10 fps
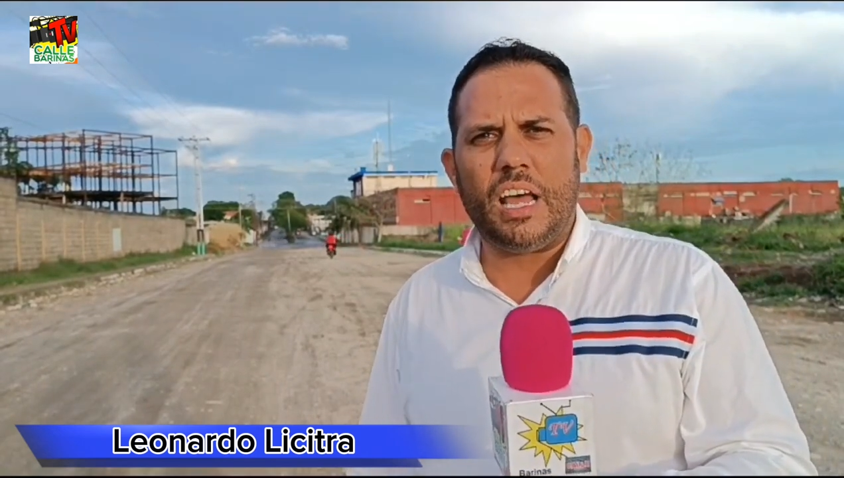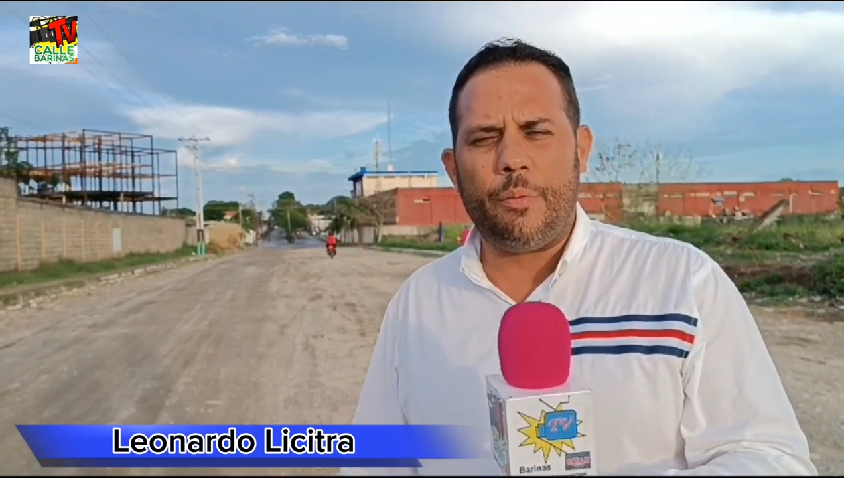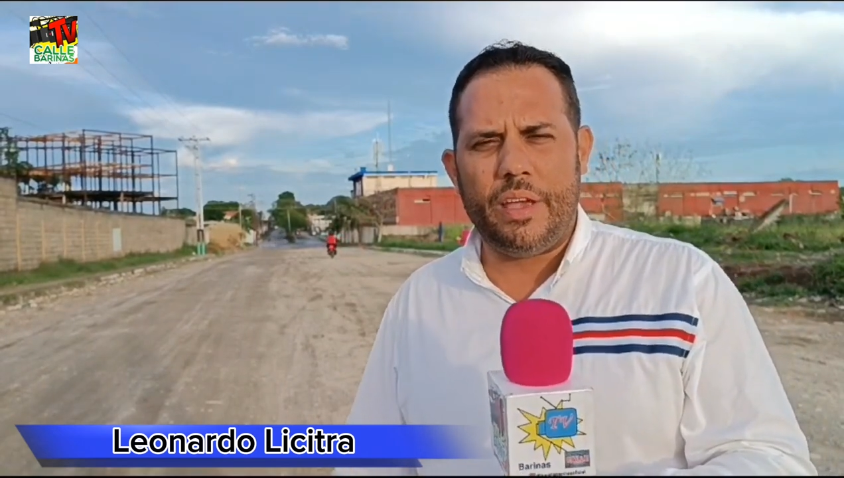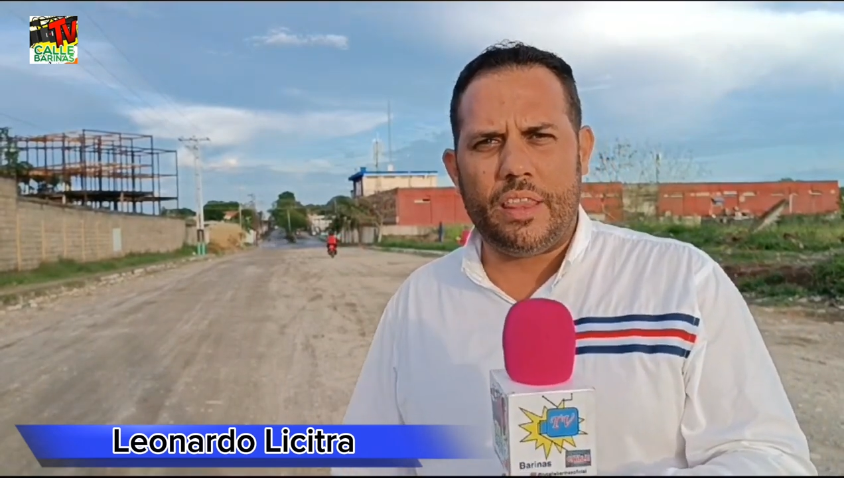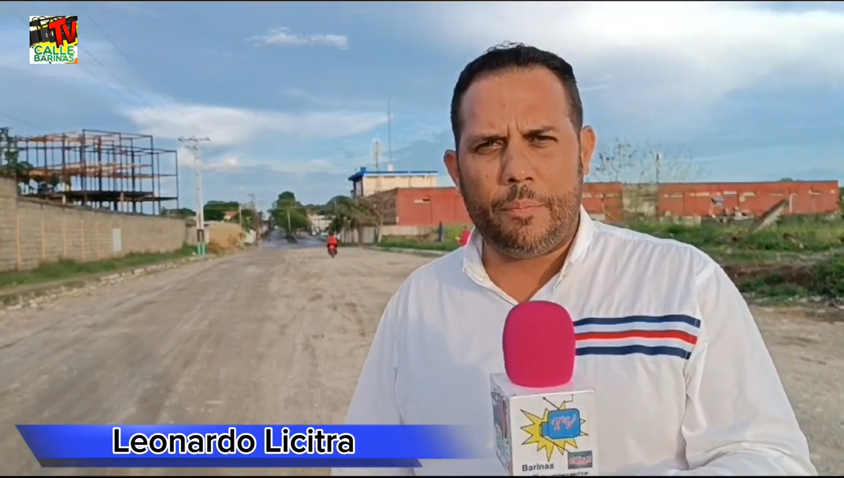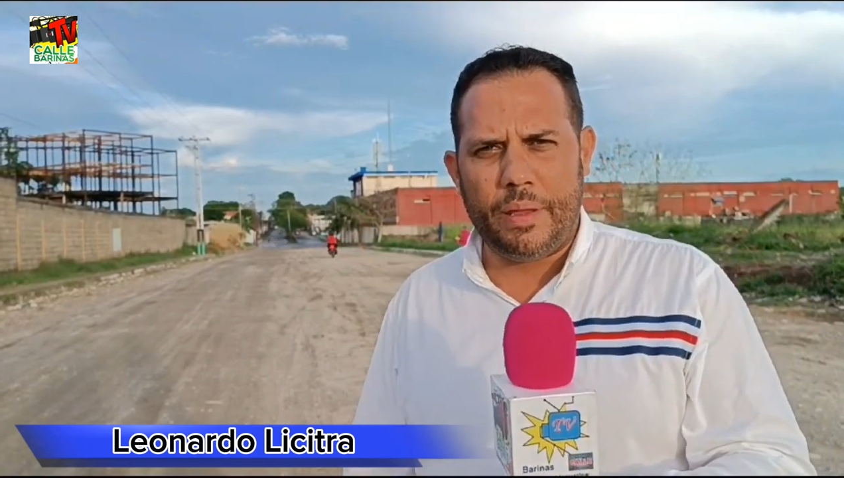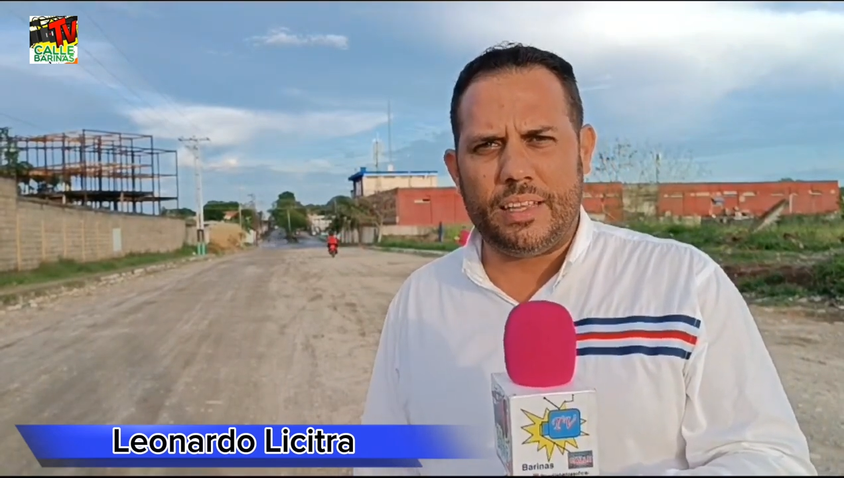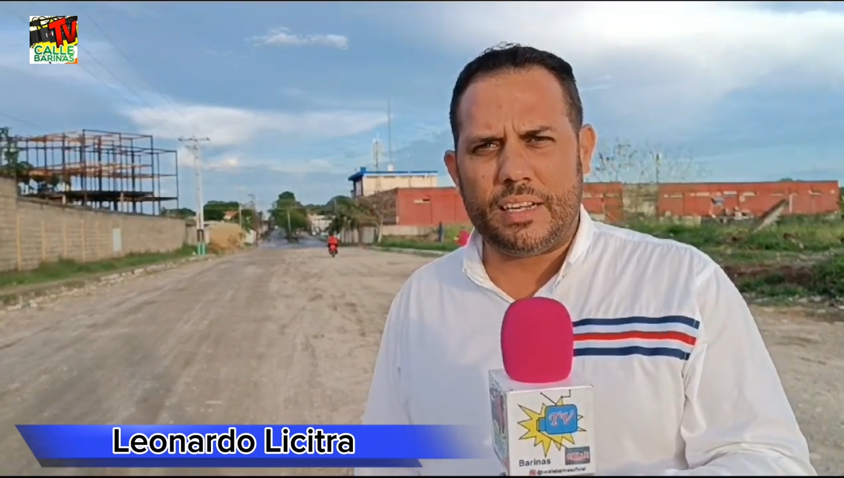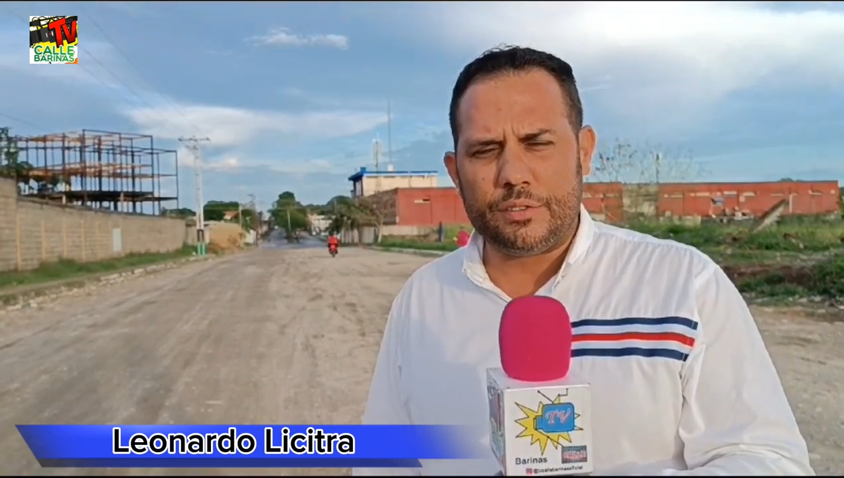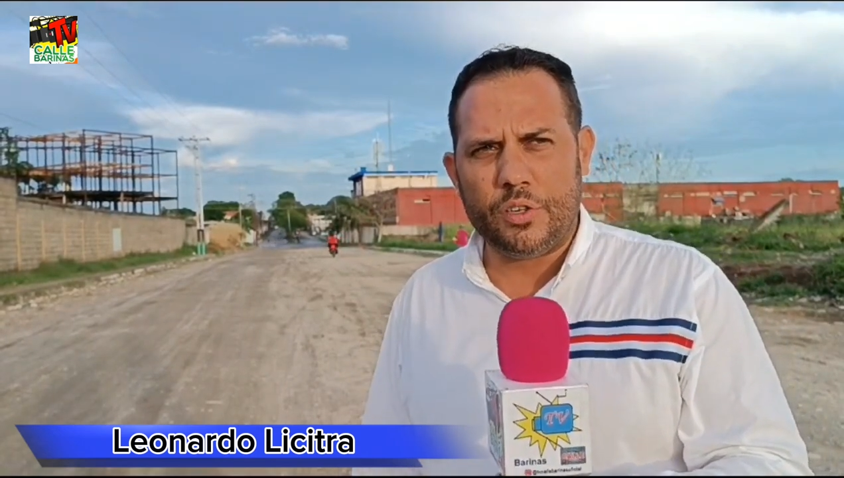las vías de
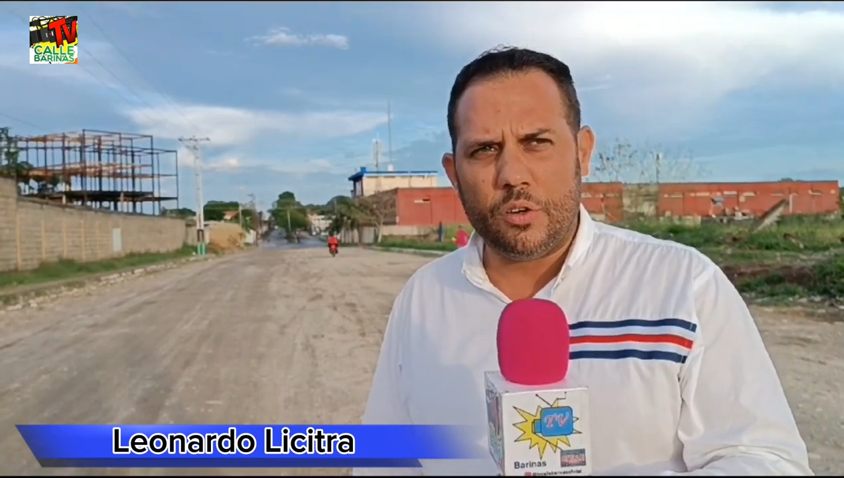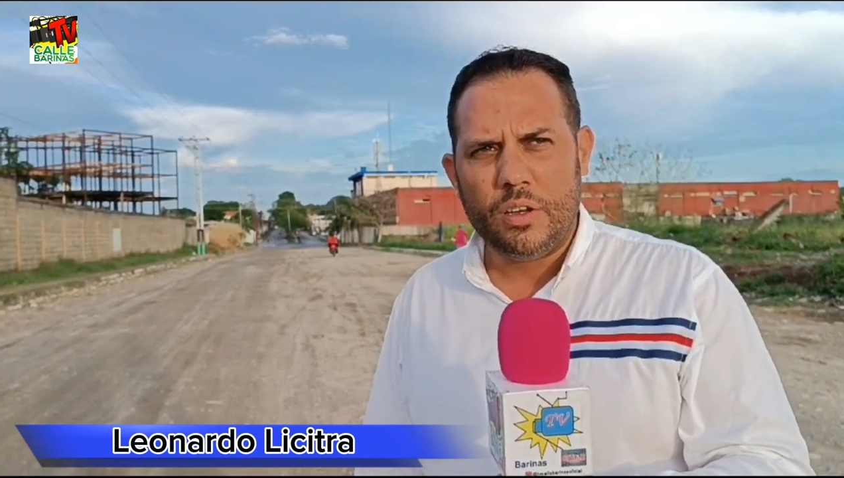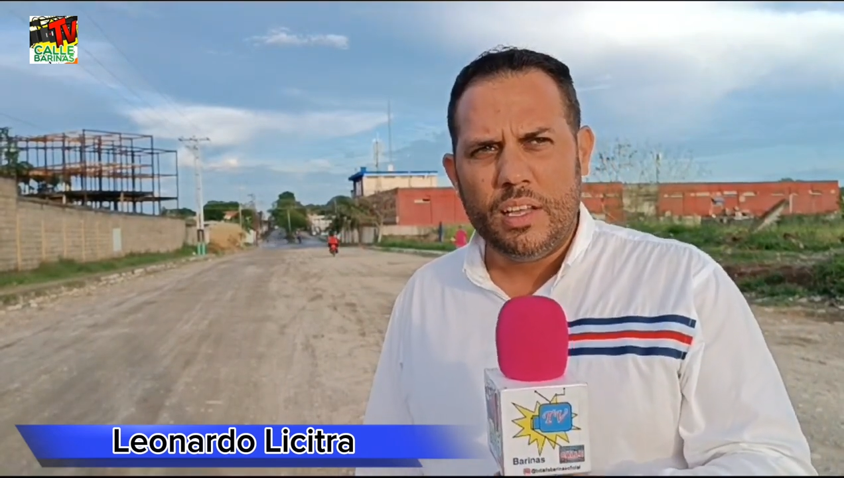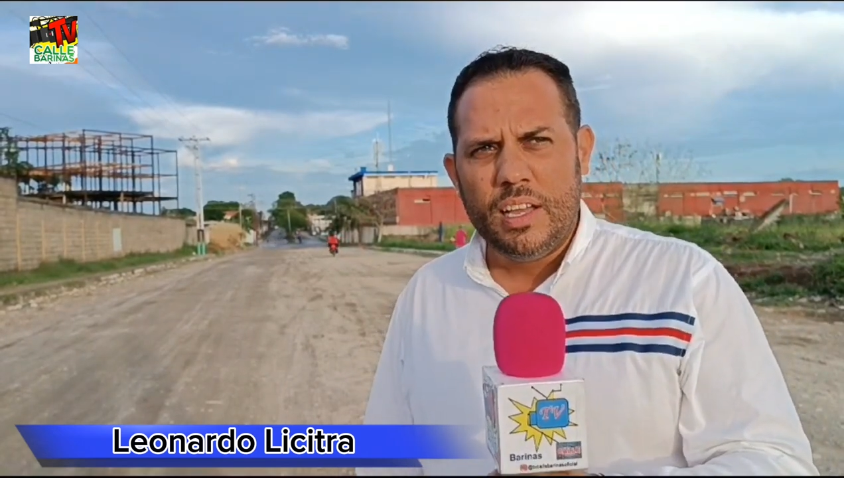penetración.